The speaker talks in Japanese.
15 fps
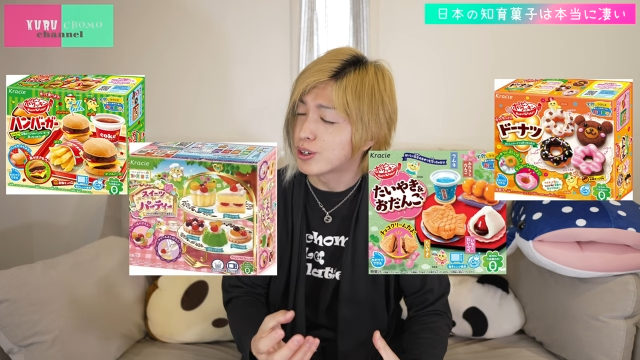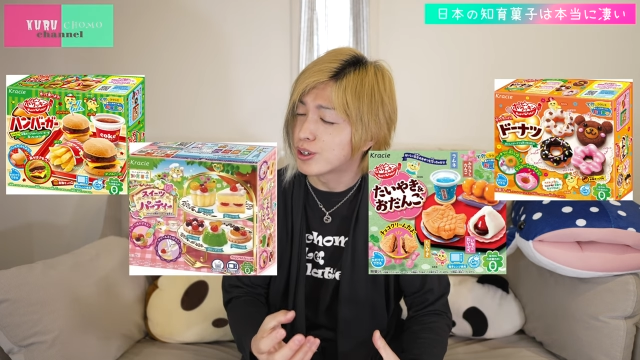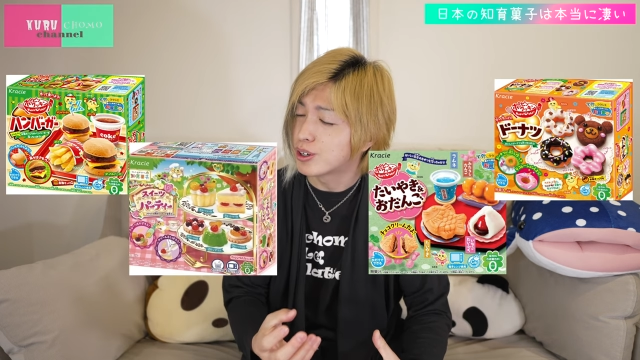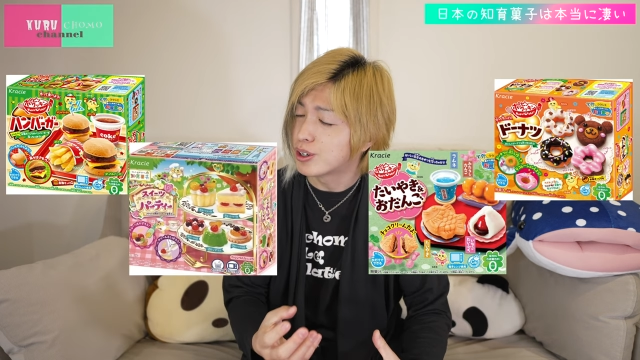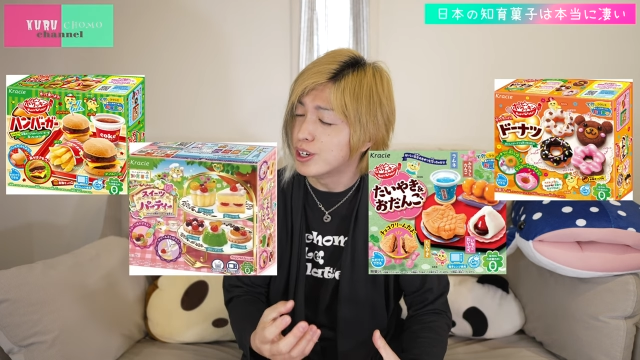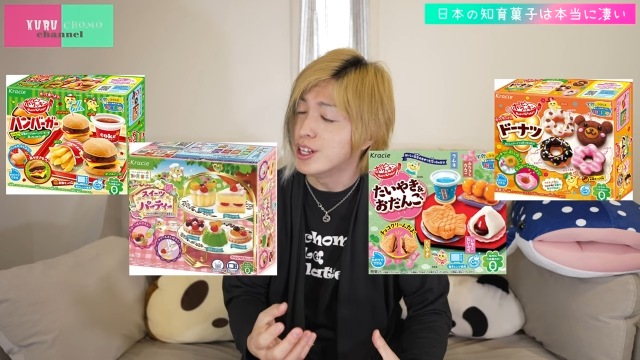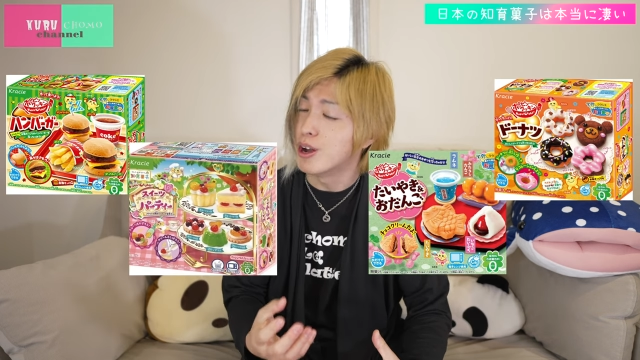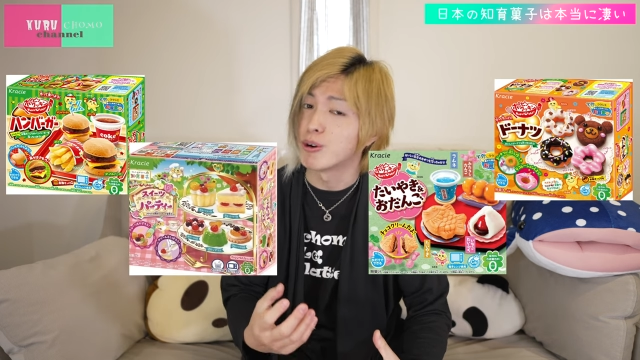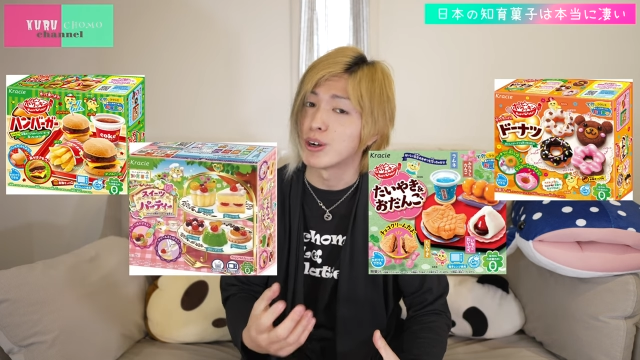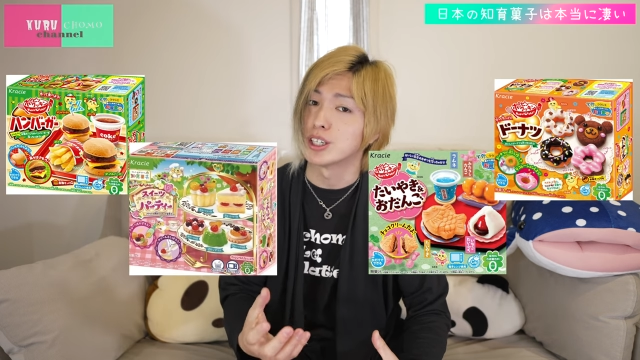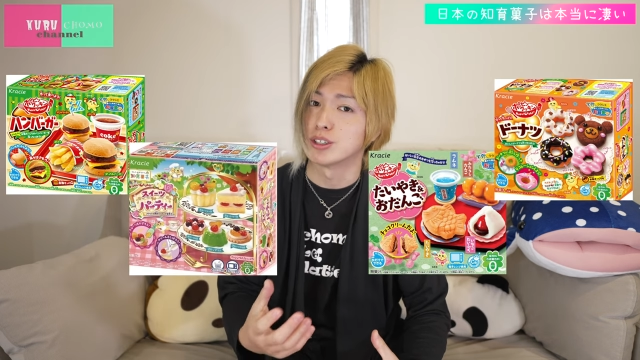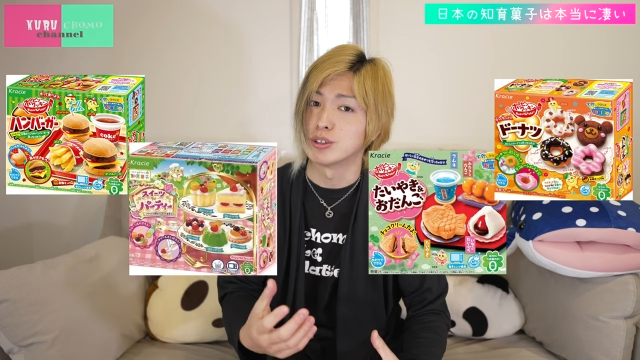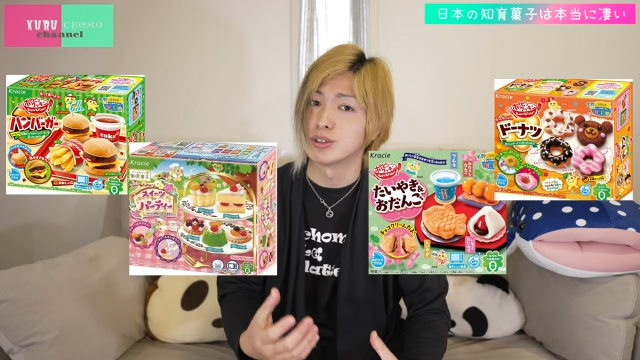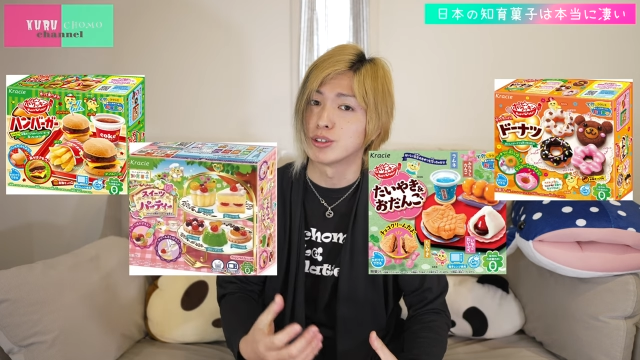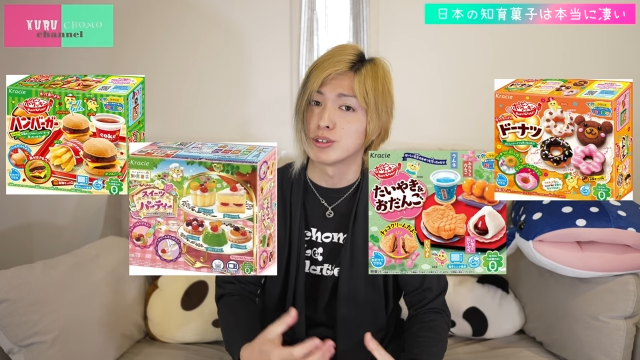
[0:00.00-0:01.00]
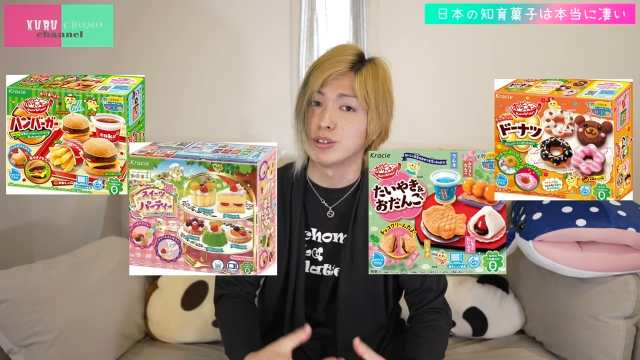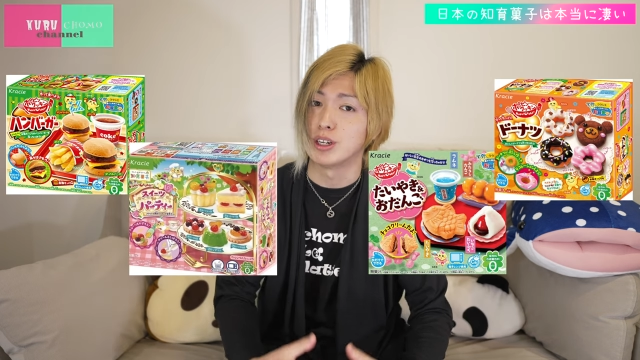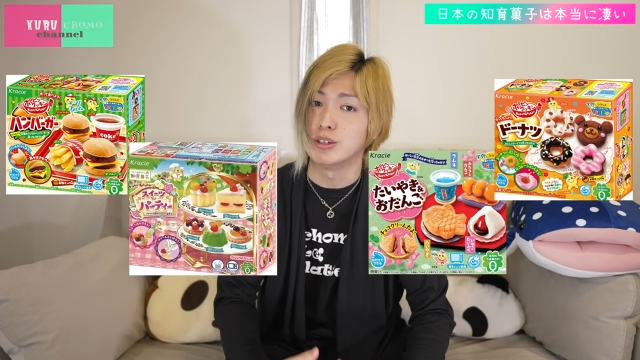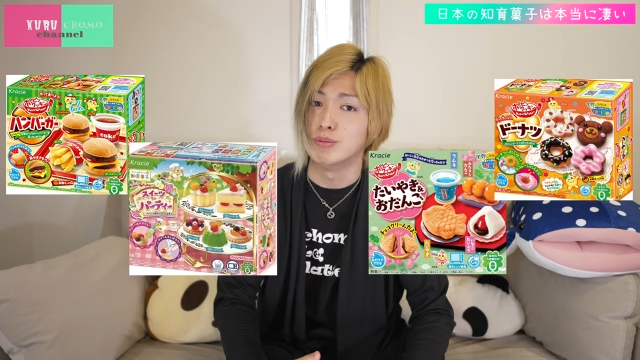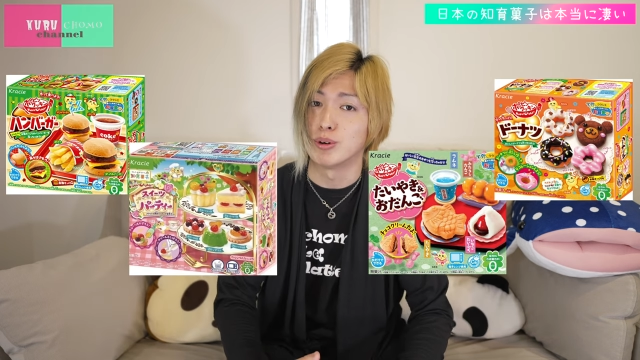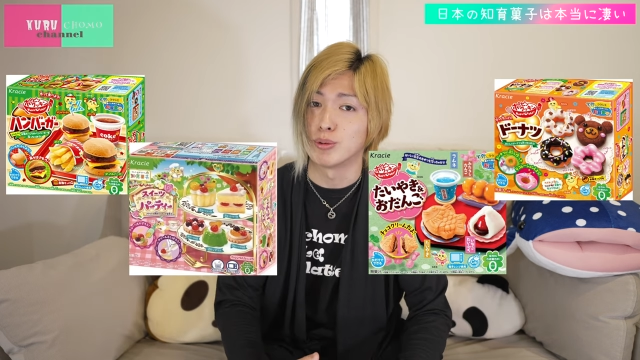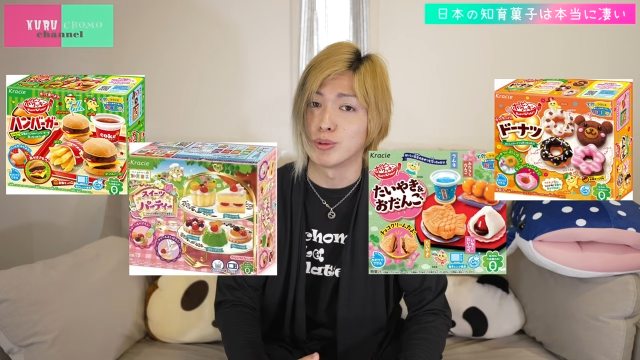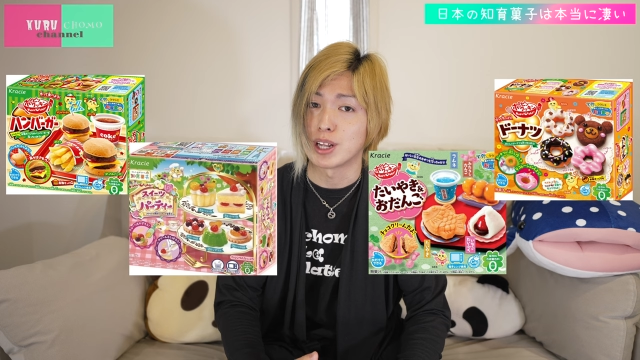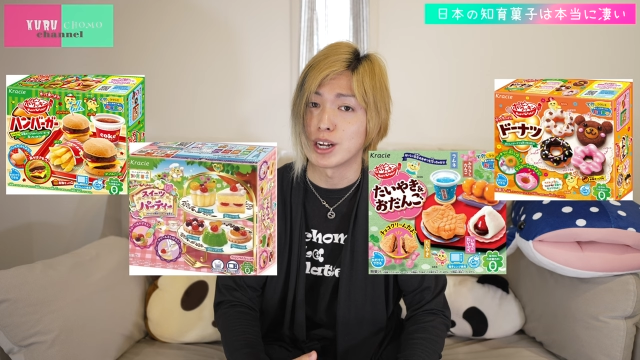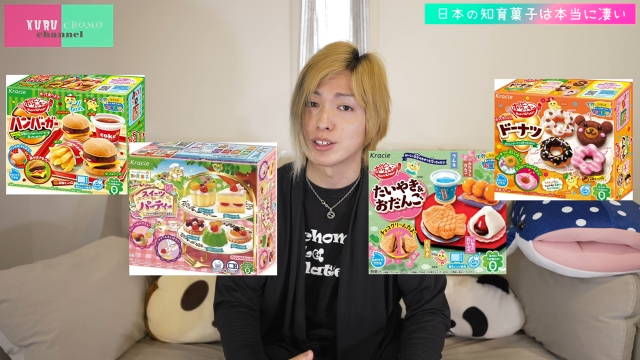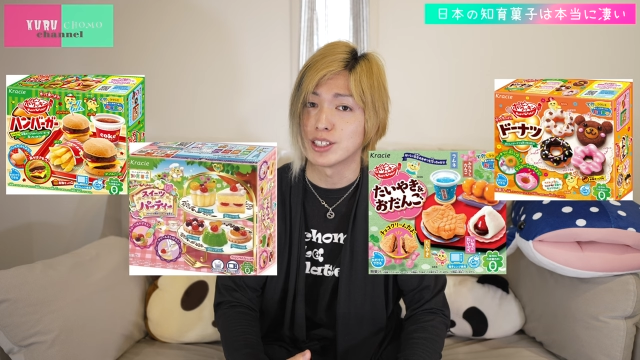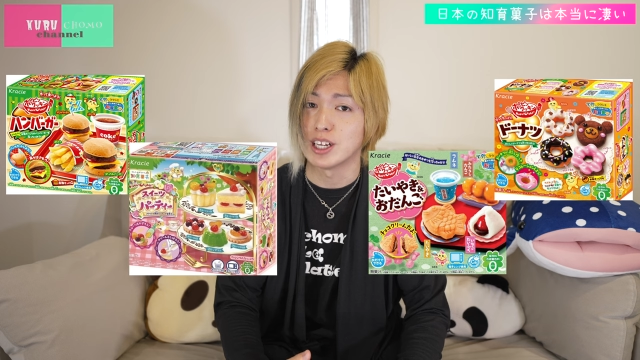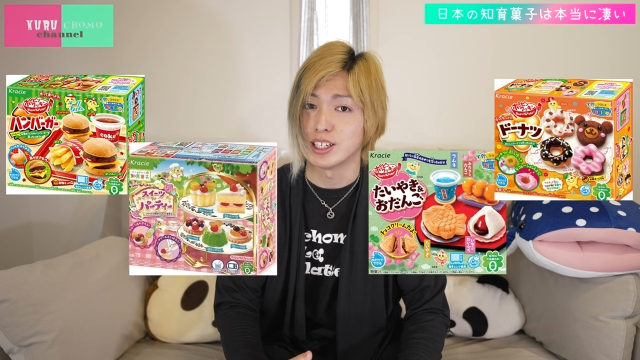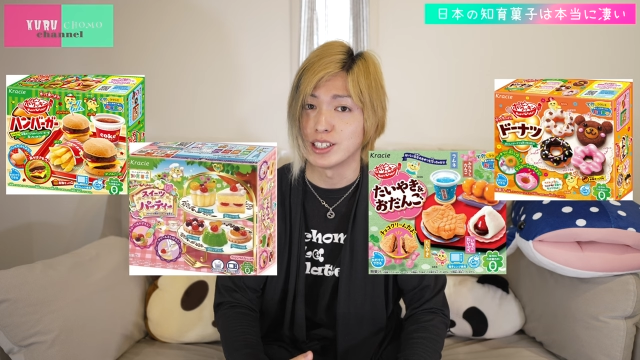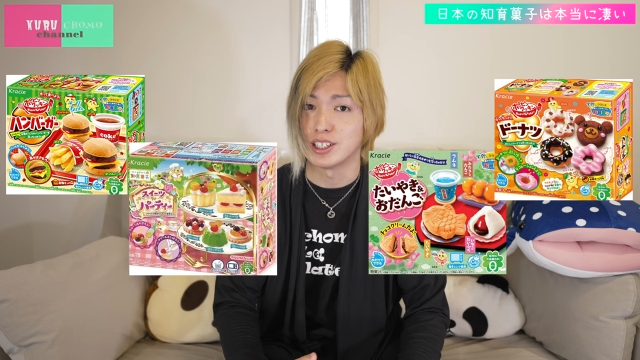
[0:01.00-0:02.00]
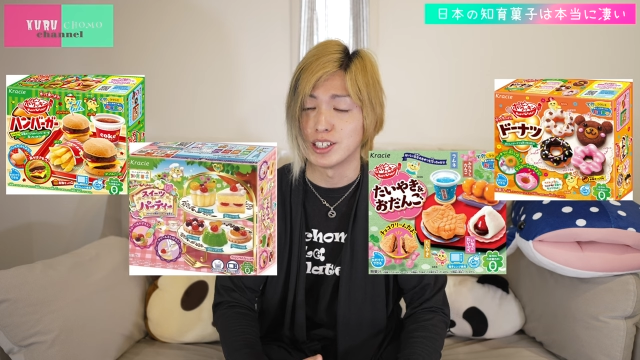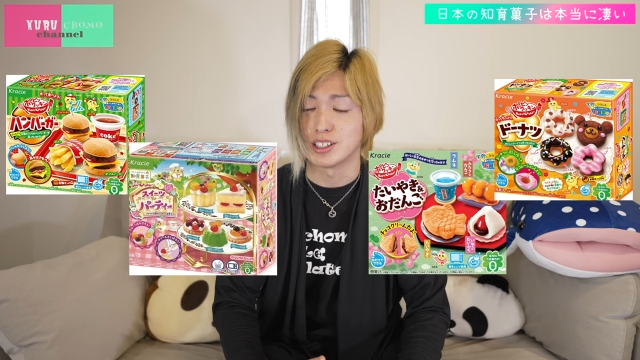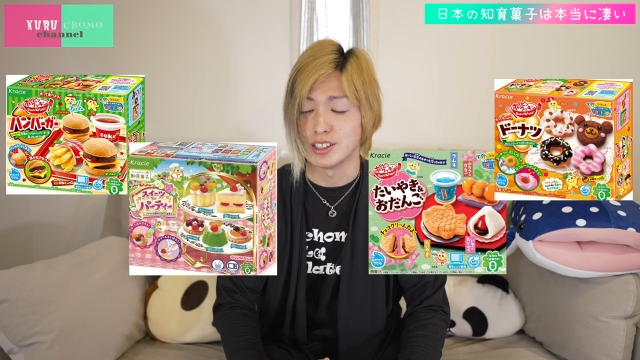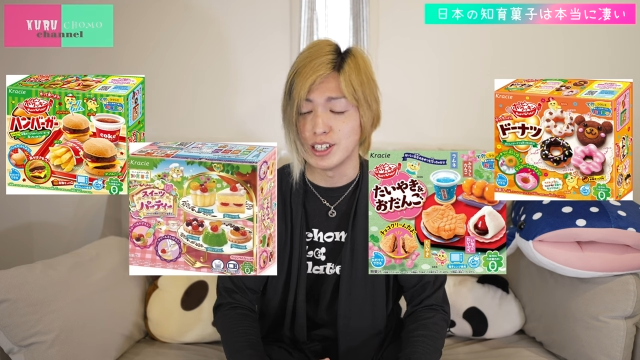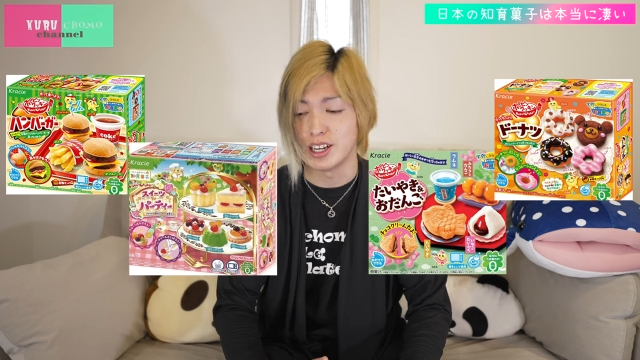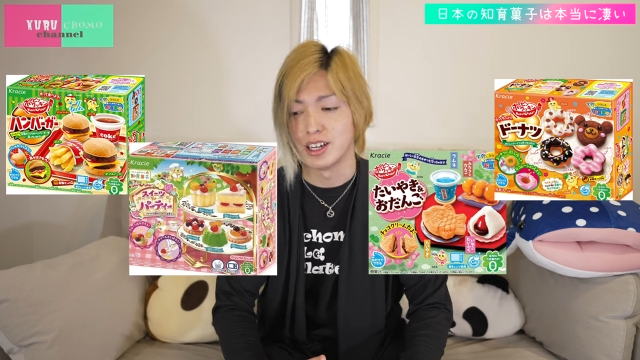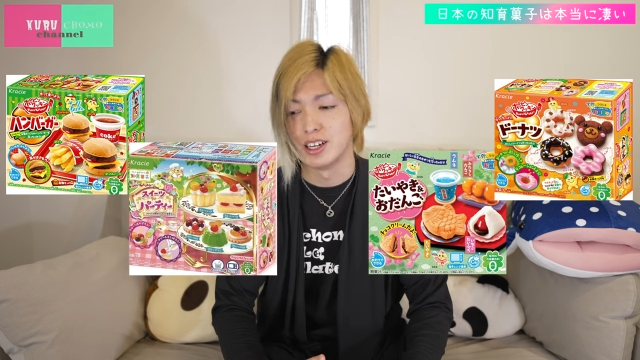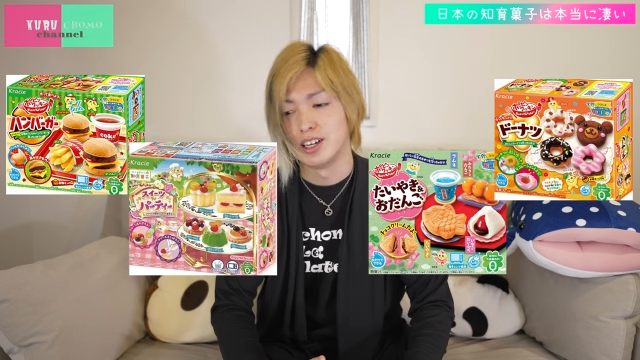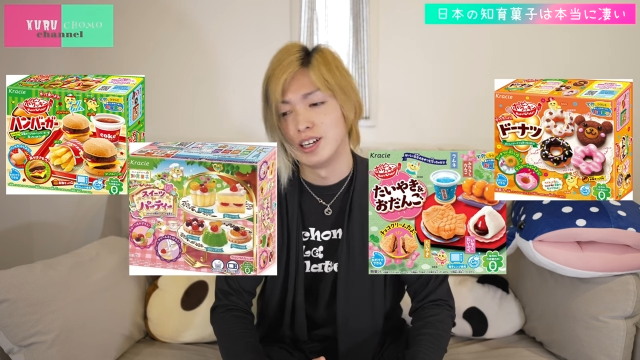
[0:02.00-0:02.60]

くりなお菓子を作れるものもたくさんあってですね、